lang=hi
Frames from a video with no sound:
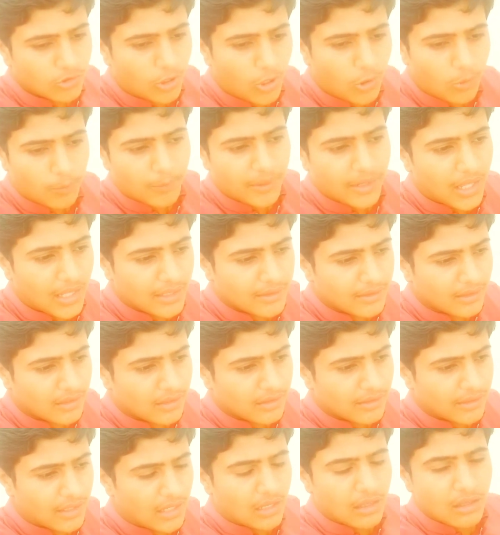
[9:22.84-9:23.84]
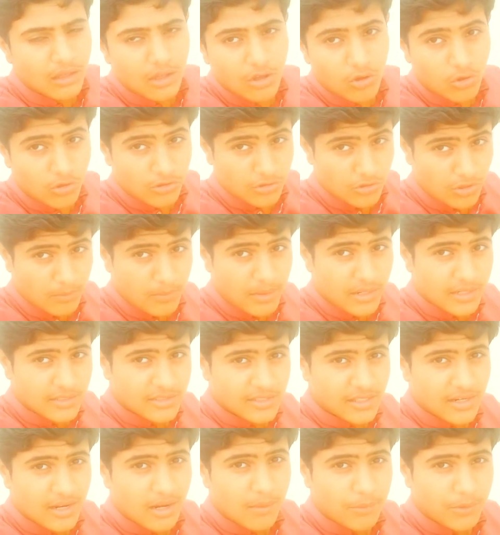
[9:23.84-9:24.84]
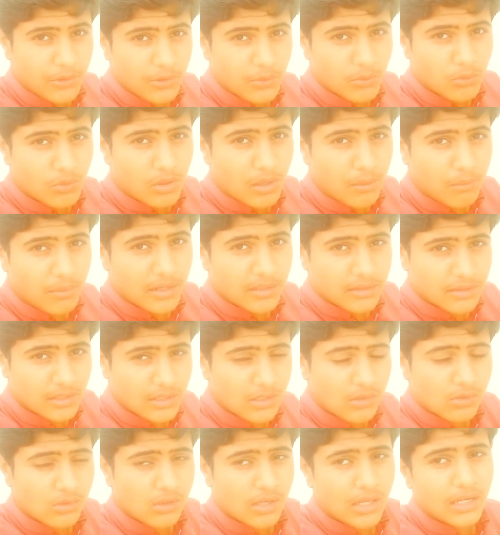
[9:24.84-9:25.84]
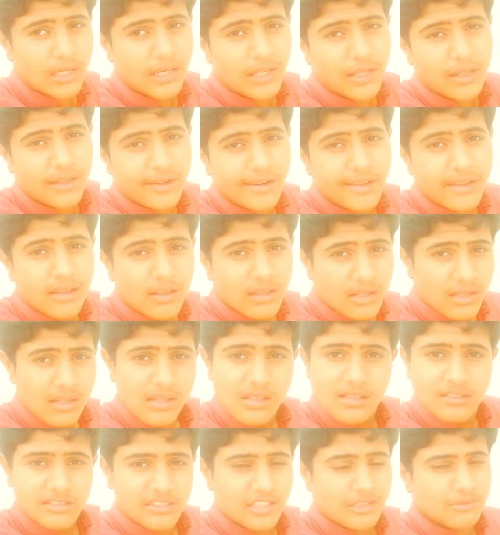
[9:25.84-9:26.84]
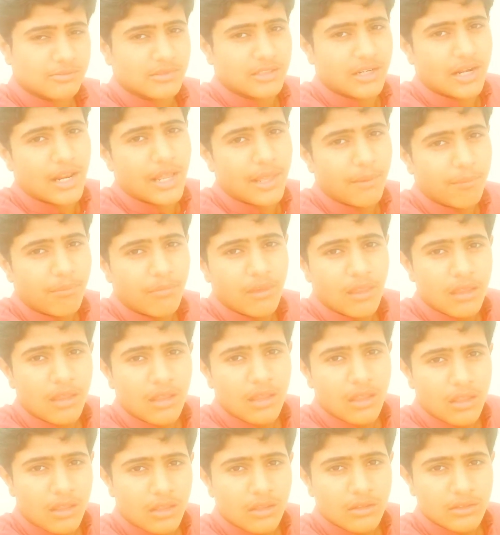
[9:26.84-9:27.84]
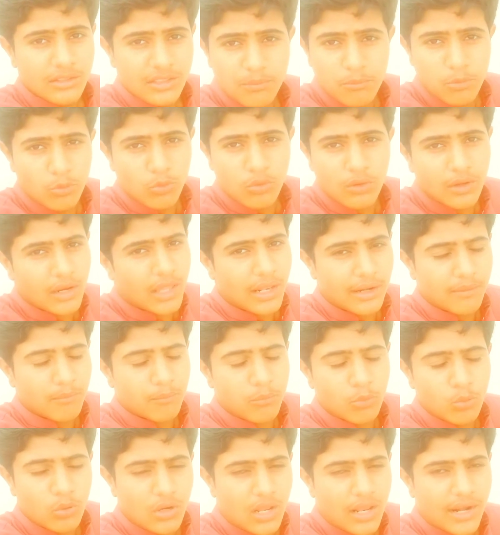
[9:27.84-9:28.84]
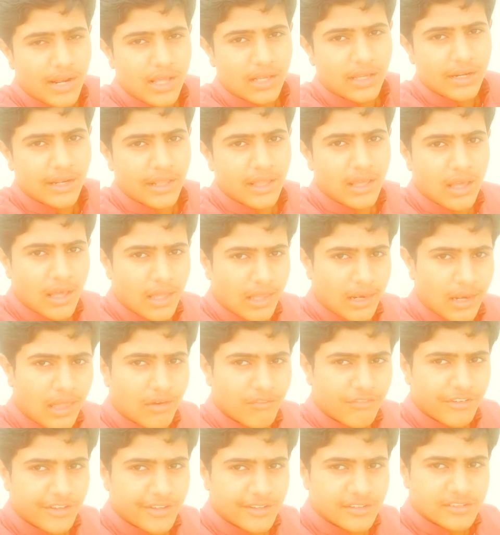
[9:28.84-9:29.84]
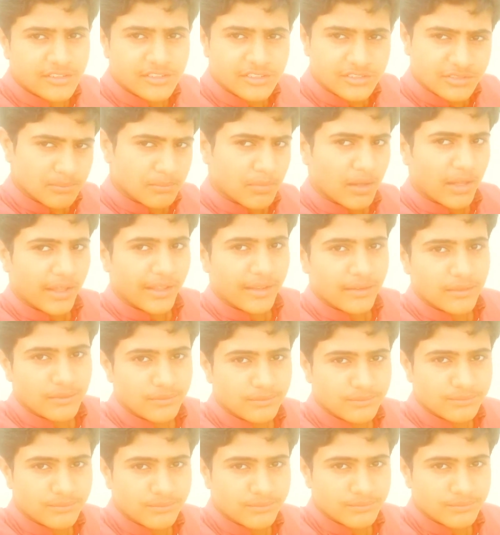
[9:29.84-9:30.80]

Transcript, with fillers: दुआ में याद रखना और जो हमारे चैनल पे जो हमारे चैनल कर लिया करें सब्सक्राइब ये भूलना भूला ना करें अल्लाह हाफिज़ बाय